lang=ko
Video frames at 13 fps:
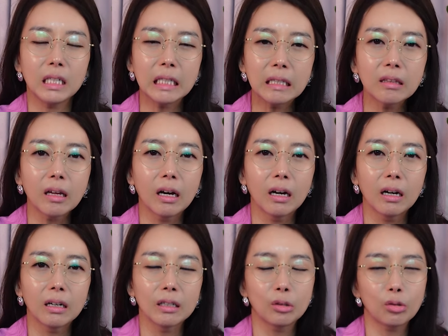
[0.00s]

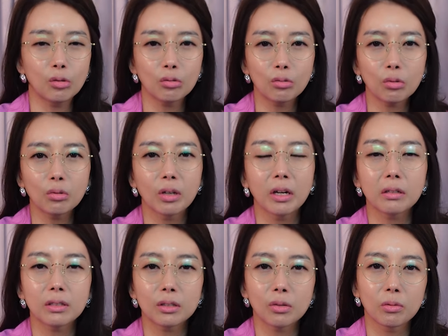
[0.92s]
있나 이 정도
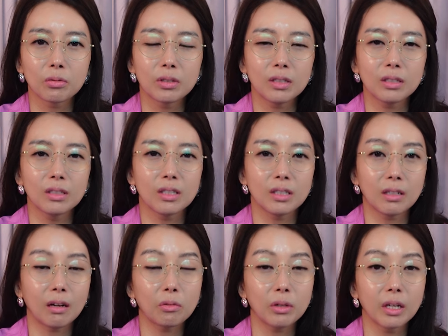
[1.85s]
돼야지
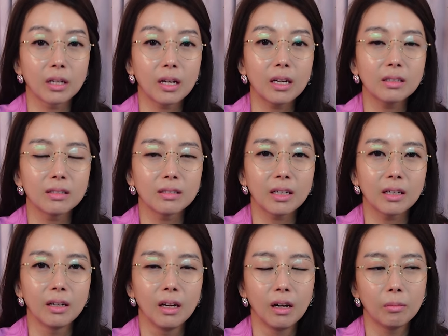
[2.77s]
정치인이지라고 얘기하는데